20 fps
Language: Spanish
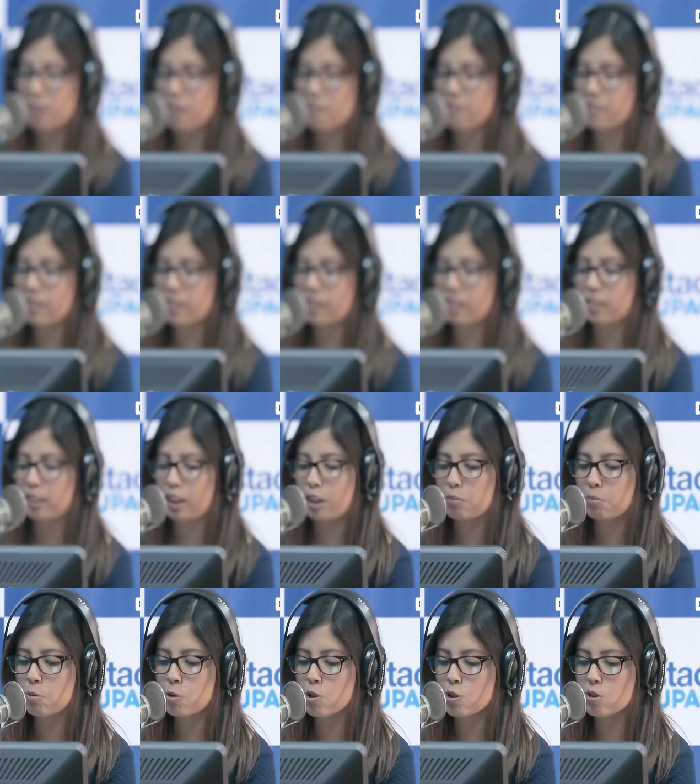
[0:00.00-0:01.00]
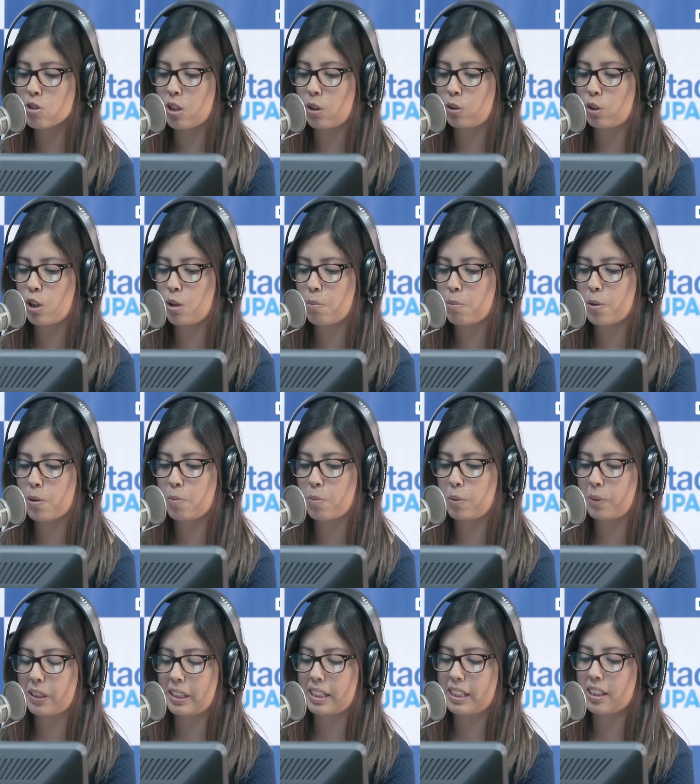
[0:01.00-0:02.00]
quiero hacer es llevarle
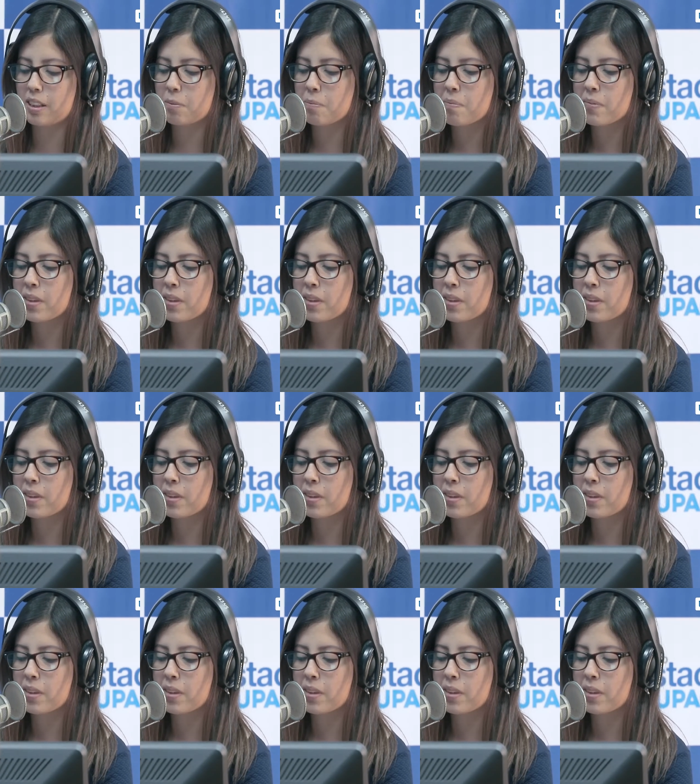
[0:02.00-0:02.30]
esa